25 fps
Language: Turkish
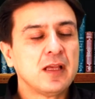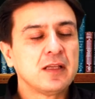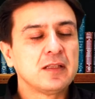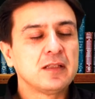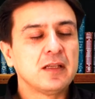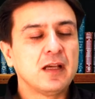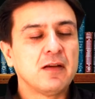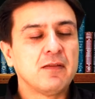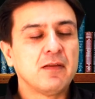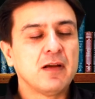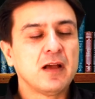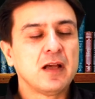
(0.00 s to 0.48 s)

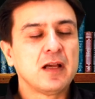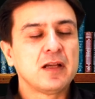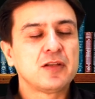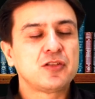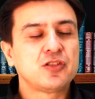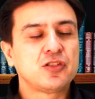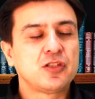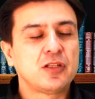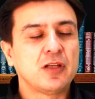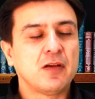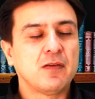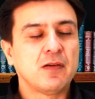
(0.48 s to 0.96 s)

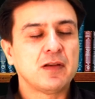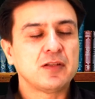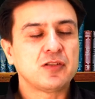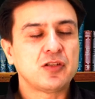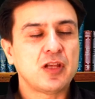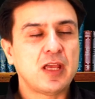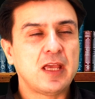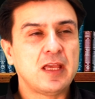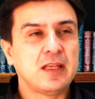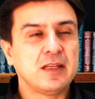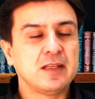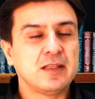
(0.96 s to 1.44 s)
yavaş yavaş
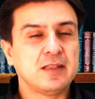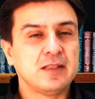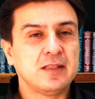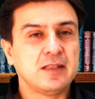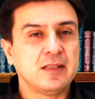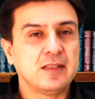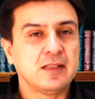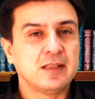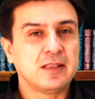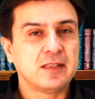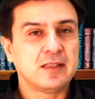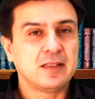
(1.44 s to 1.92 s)

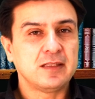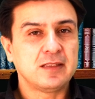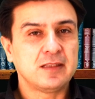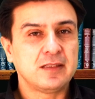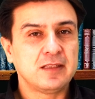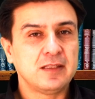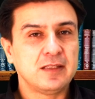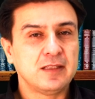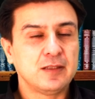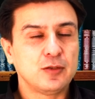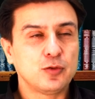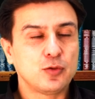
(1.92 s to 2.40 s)
eridiğini,
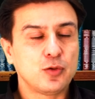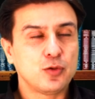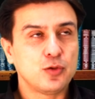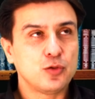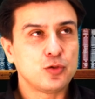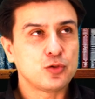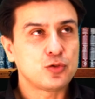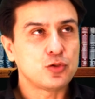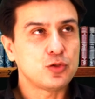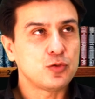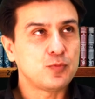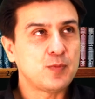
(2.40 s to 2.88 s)
gittiğini
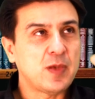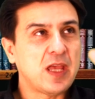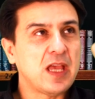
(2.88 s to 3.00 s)
görüyorsunuz.